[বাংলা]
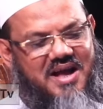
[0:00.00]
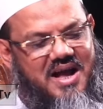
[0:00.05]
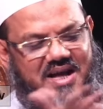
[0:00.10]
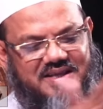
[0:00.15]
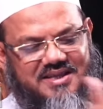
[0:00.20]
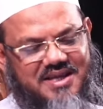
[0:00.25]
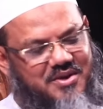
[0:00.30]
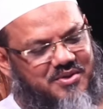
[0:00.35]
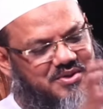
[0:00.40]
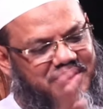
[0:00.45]

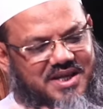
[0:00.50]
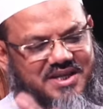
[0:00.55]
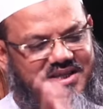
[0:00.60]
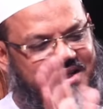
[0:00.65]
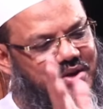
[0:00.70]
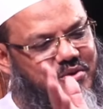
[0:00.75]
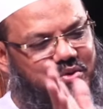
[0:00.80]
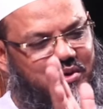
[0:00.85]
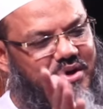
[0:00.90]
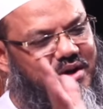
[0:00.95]
হাজারো
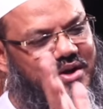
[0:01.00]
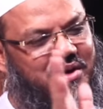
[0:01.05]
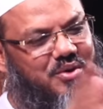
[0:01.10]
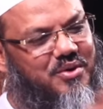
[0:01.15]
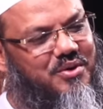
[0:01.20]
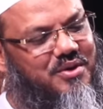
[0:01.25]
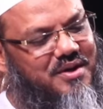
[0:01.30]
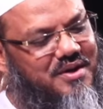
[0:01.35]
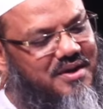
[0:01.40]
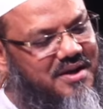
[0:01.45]
চেষ্টা করলেও
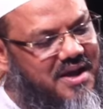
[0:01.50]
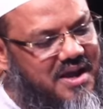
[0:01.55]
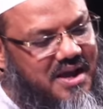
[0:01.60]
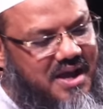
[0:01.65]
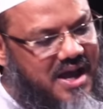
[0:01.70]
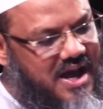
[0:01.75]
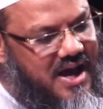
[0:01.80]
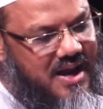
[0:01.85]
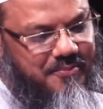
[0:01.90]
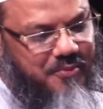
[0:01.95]

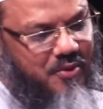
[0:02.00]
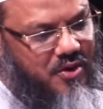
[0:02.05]
আর